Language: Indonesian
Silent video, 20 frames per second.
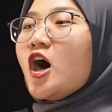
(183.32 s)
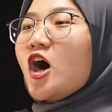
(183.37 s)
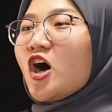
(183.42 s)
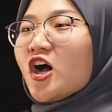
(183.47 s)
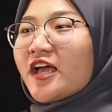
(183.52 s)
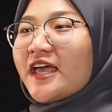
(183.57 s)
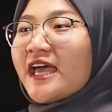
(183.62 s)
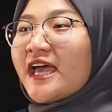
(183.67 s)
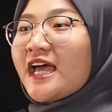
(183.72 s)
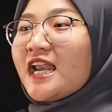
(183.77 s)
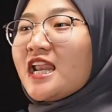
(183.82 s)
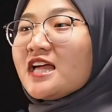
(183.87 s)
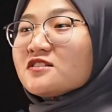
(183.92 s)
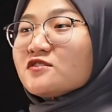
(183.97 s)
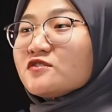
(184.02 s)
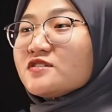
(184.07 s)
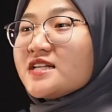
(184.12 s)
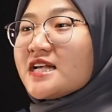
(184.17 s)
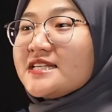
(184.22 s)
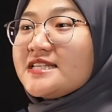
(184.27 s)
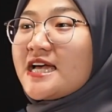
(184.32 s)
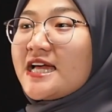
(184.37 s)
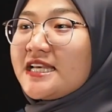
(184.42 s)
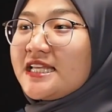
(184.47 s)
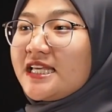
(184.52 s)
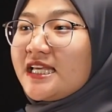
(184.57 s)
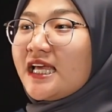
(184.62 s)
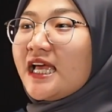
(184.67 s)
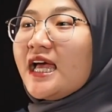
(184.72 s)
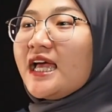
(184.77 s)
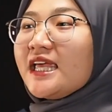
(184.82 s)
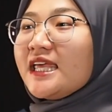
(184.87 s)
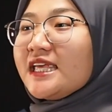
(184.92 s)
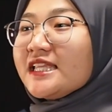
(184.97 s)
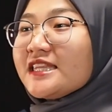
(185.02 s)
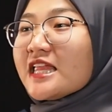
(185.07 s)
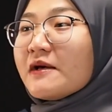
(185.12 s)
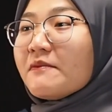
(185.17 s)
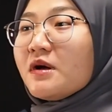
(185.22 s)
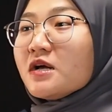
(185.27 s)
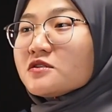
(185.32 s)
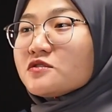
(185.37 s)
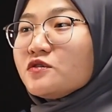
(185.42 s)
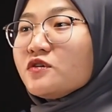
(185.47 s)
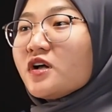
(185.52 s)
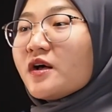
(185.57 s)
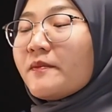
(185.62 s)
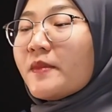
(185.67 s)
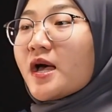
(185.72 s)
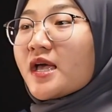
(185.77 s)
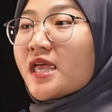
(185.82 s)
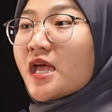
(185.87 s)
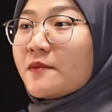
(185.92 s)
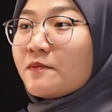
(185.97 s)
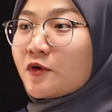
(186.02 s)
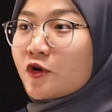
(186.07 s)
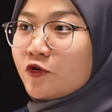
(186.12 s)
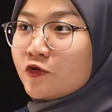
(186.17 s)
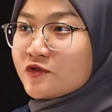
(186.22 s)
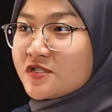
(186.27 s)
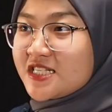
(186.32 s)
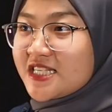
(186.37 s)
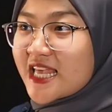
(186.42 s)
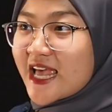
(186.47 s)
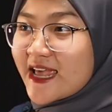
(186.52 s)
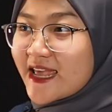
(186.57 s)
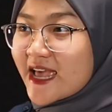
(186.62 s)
Oke, langsung saja nih, kita masuk ke bagian produksinya